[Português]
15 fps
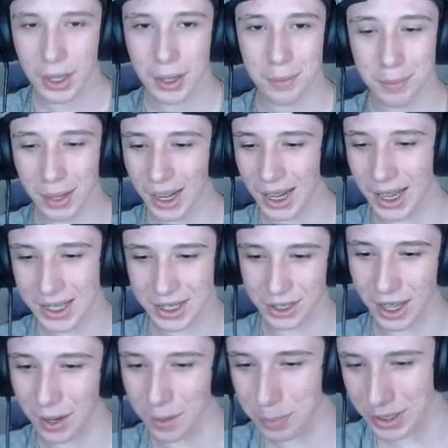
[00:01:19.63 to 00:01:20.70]
Beleza, eu
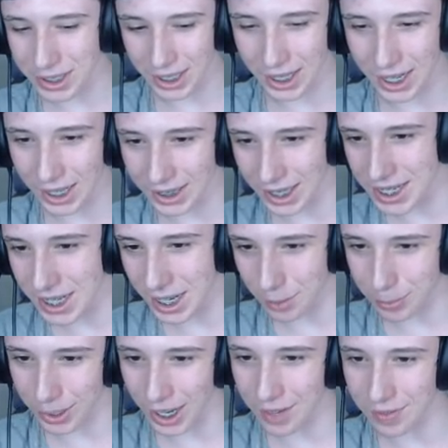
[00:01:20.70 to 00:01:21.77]
tava passando aqui a tática
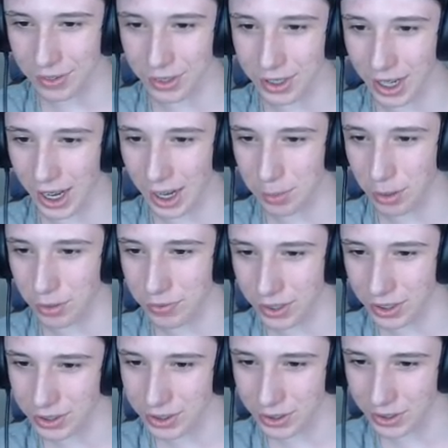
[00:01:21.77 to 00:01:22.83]
pra ele, falou que ele era meu fã,
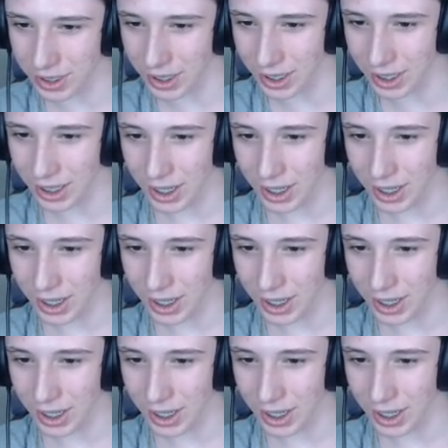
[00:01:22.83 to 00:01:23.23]
não sei o que.